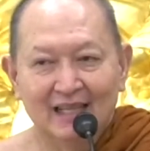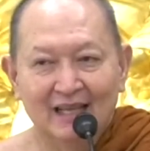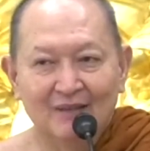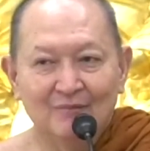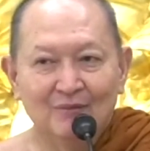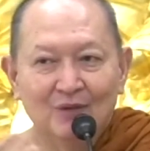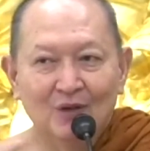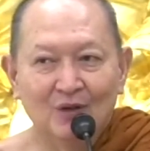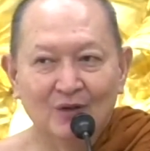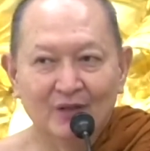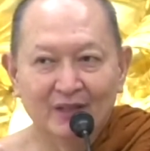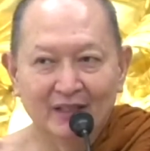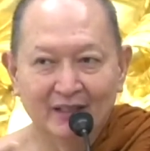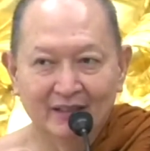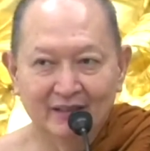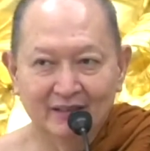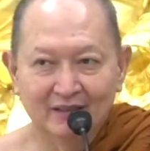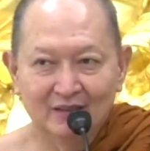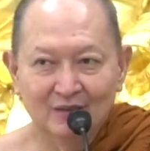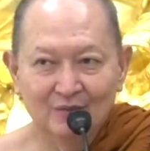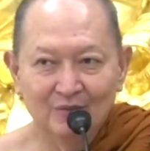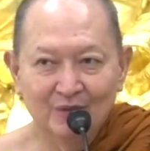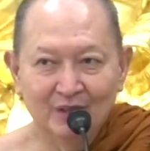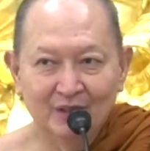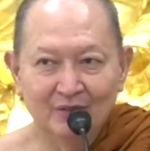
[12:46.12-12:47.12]
ตามองเห็น
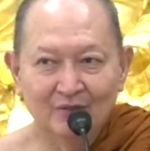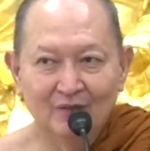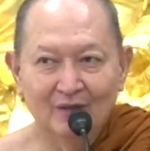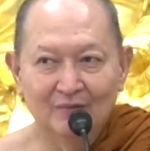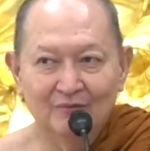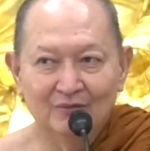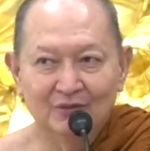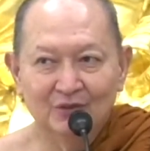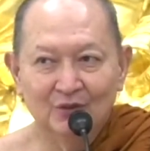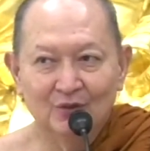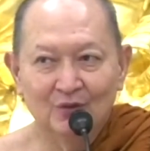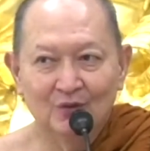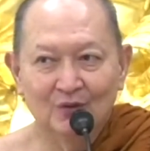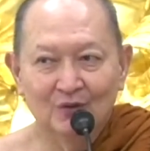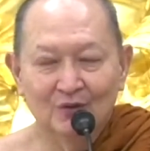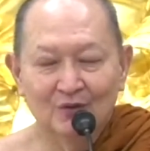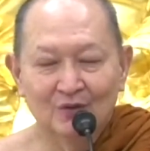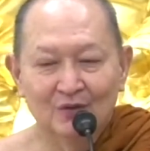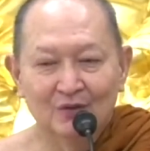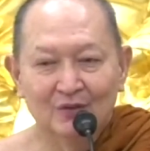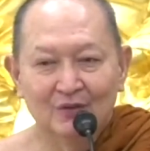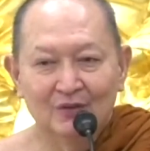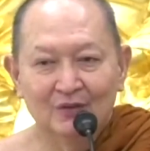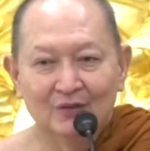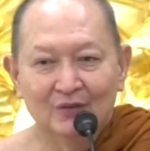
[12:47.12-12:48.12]
ก็มีความสุข
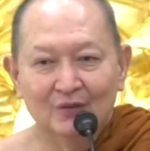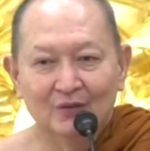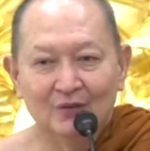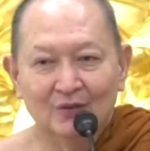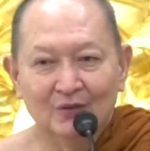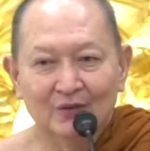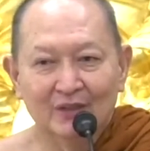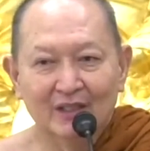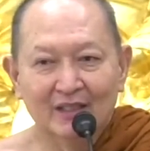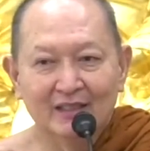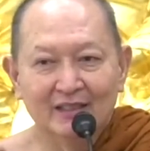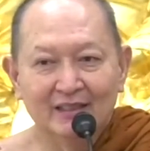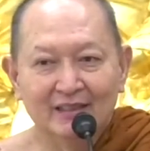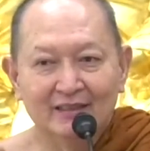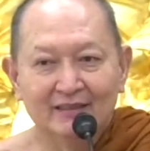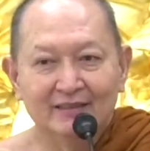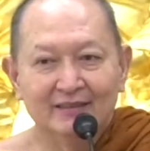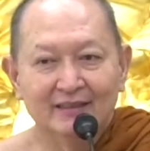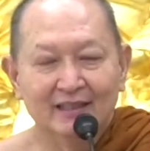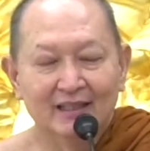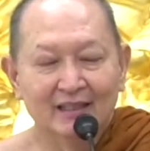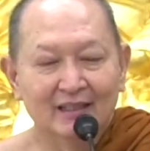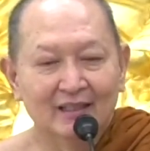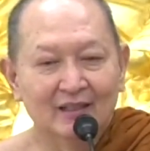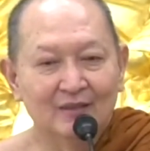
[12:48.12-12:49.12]
หูได้ยิน
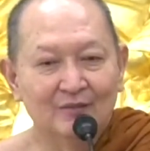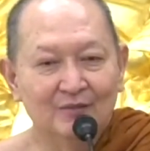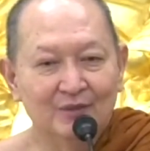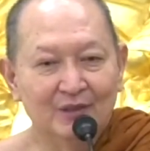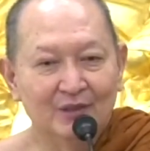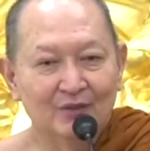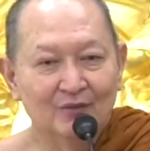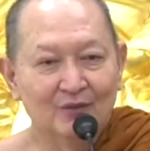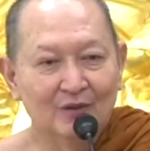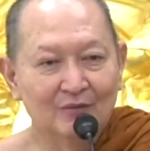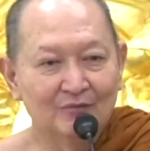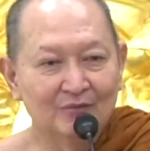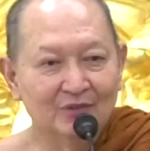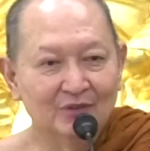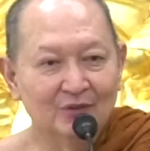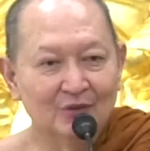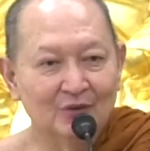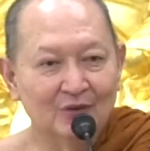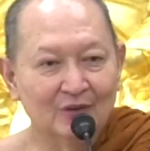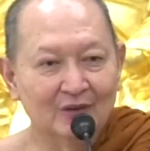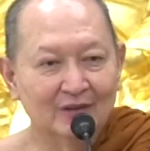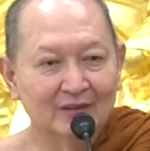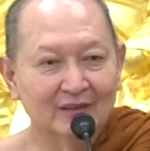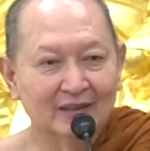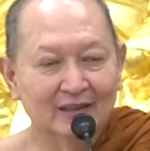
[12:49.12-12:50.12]
เสียงก็มีความ
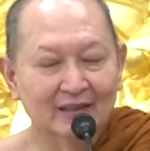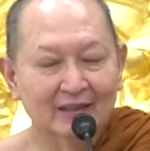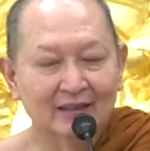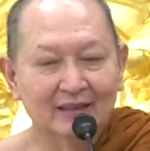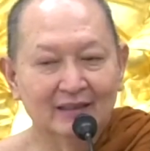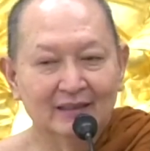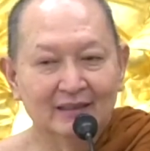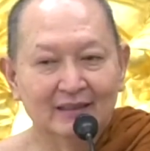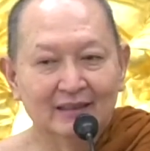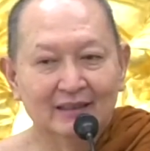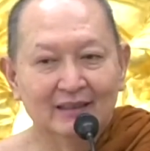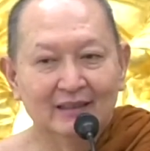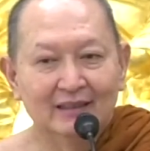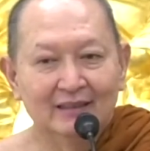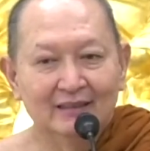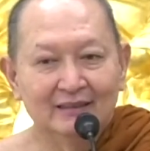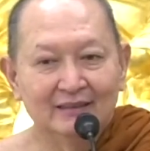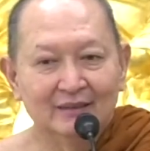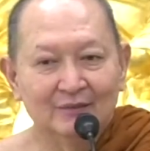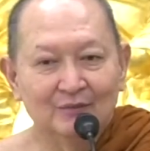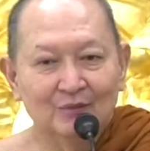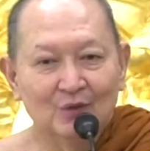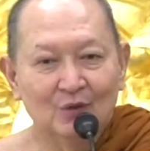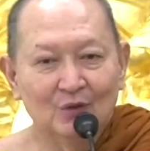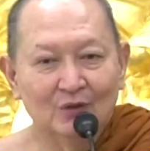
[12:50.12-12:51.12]
สุข
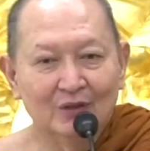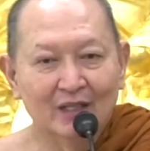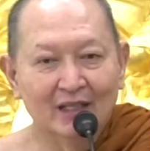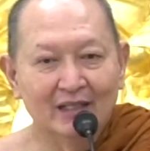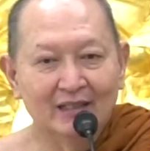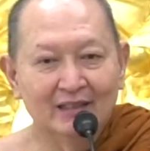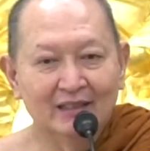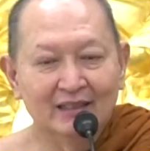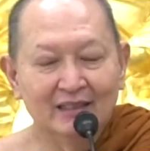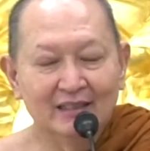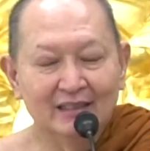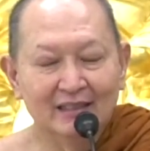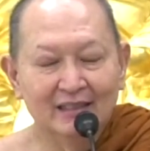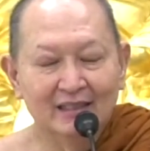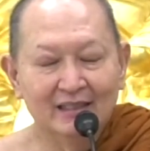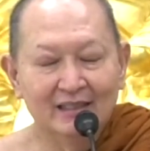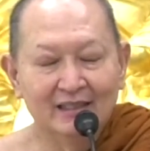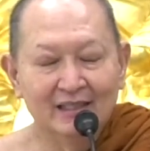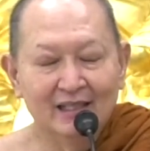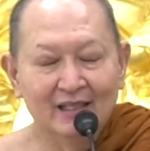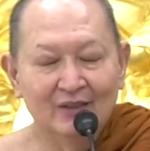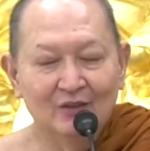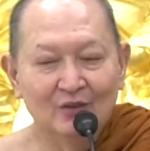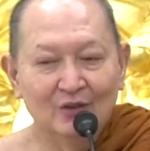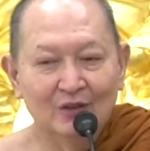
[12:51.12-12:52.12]
จมูกได้กลิ่นลิ้น
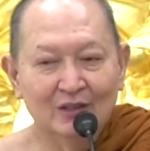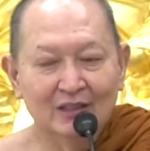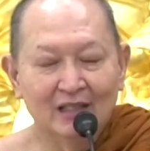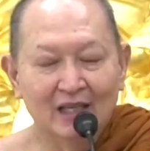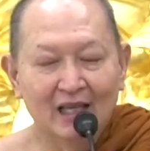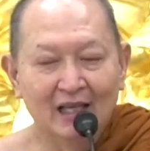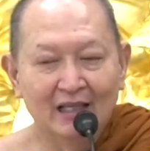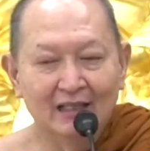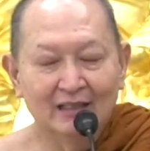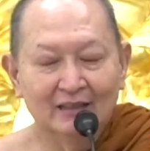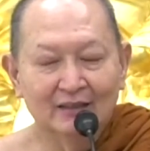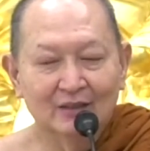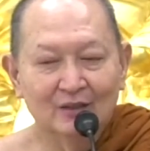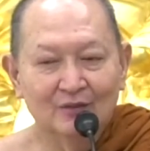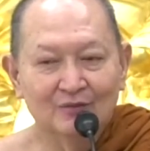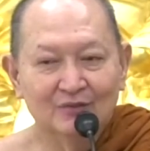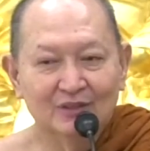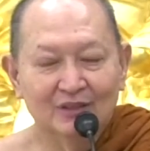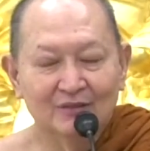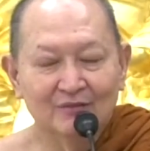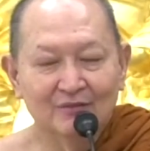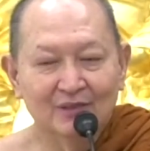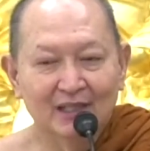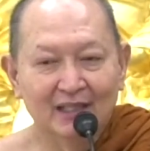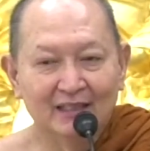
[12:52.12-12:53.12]
ได้รสกายกระทบ
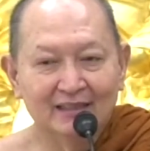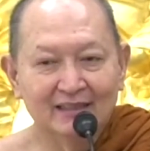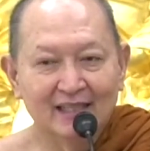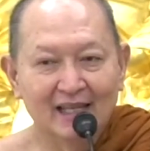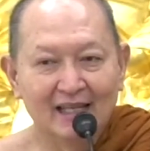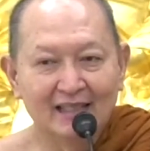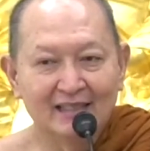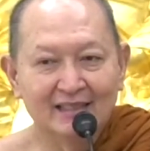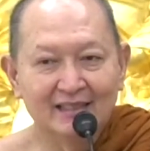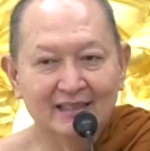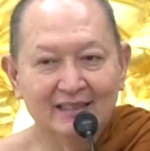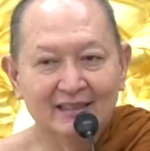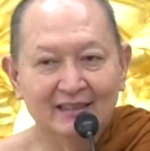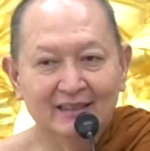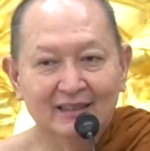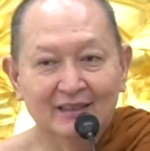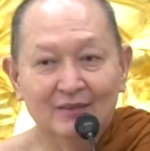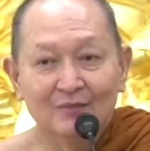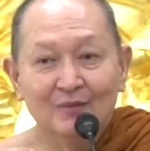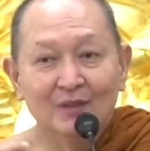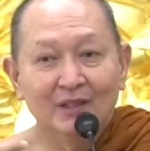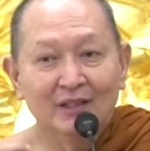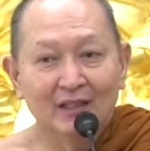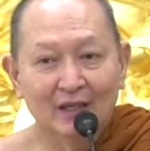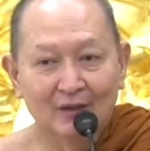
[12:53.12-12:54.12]
สัมผัสใจคิดนั่น
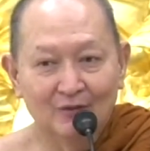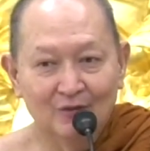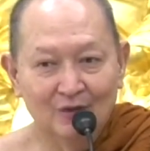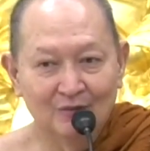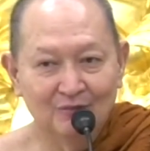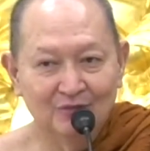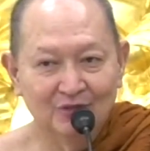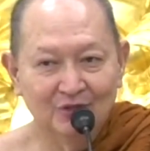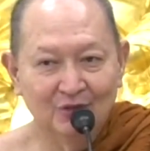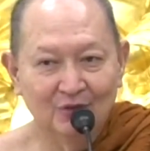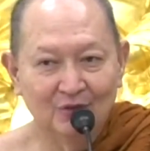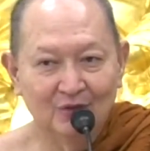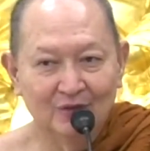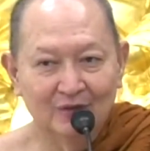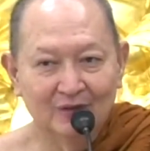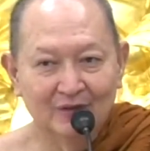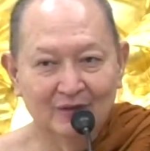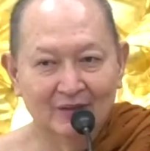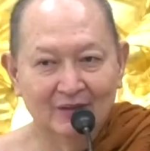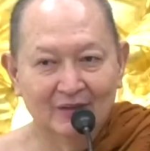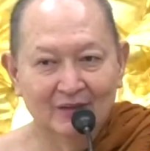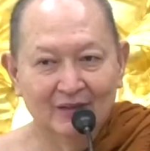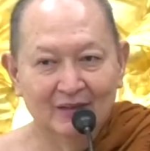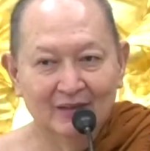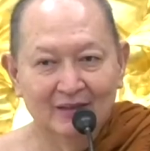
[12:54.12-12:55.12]
ก็มีแต่ความสุข
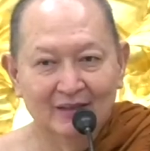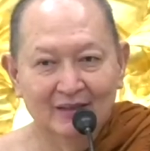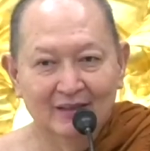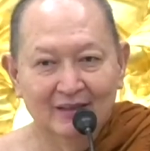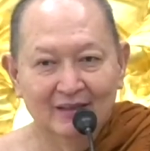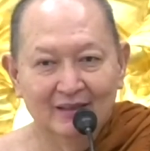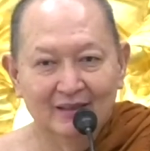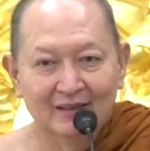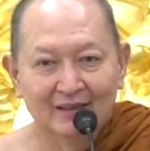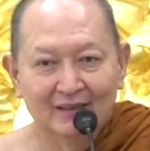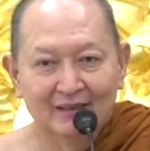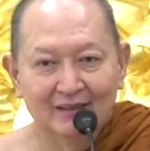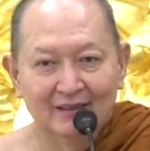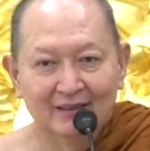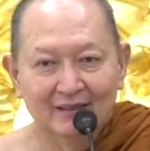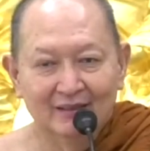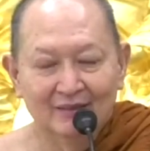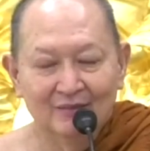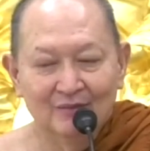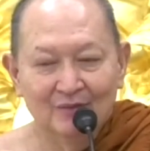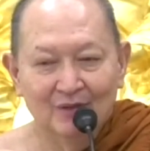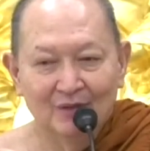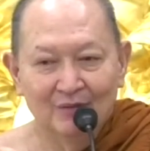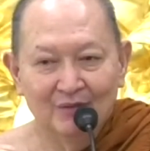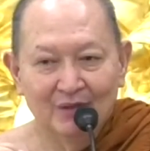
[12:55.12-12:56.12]

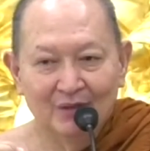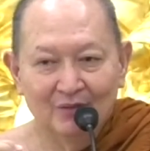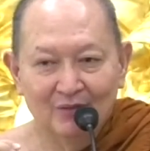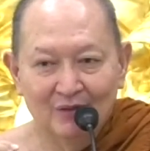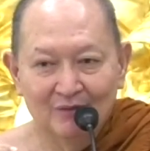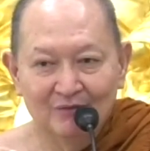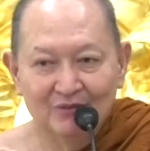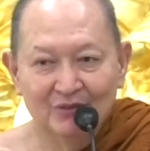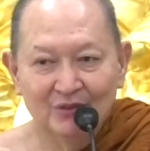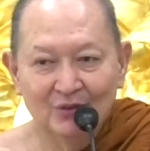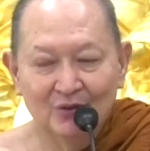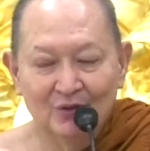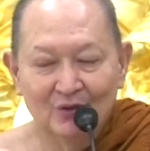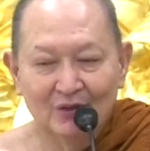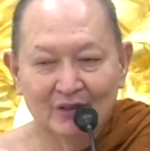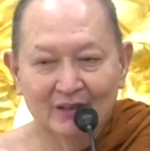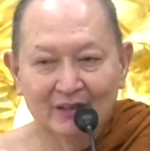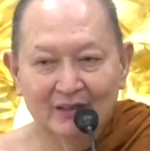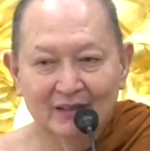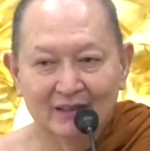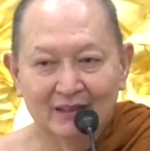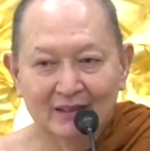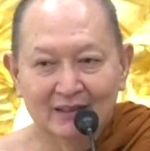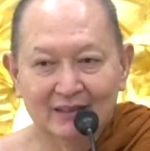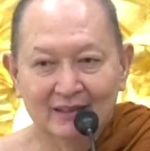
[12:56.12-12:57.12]
พอมีความสุข
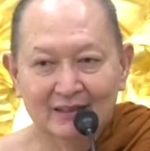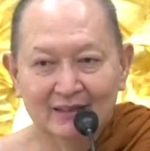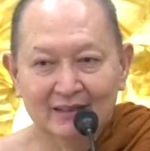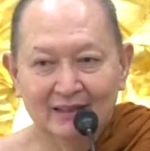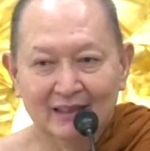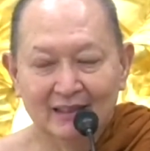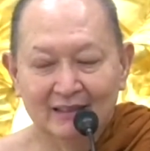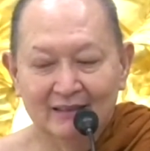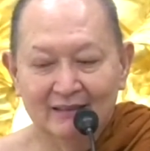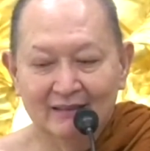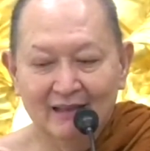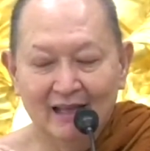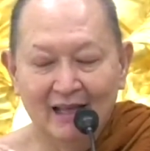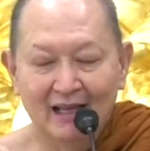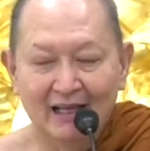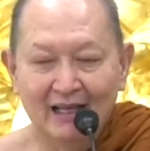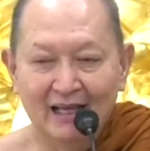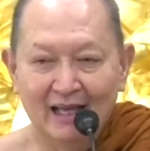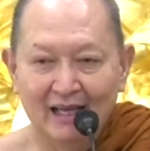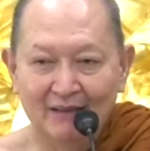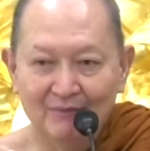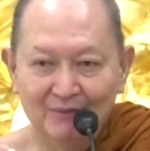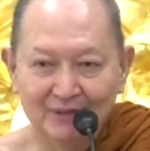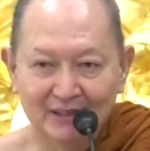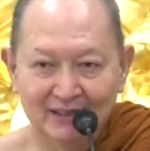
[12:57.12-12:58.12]
รา
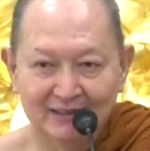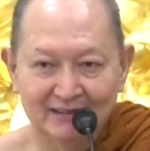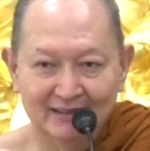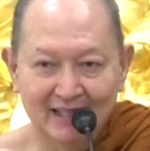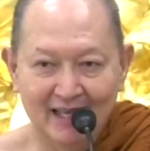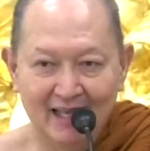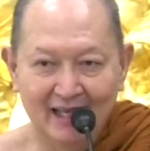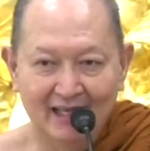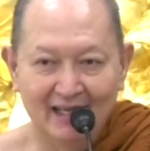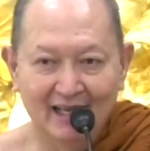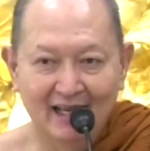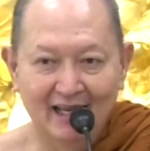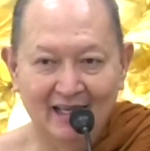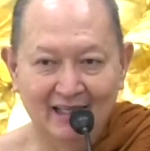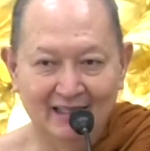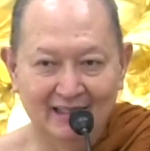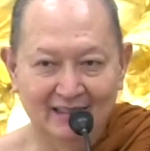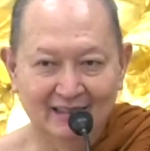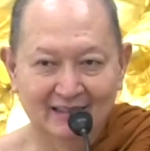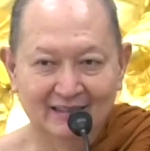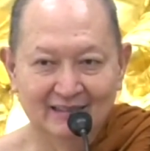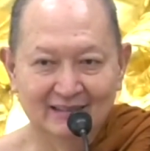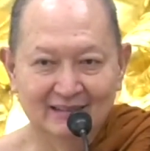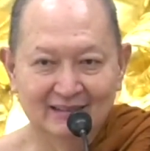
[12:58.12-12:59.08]
คะมันจะแทรกง่าย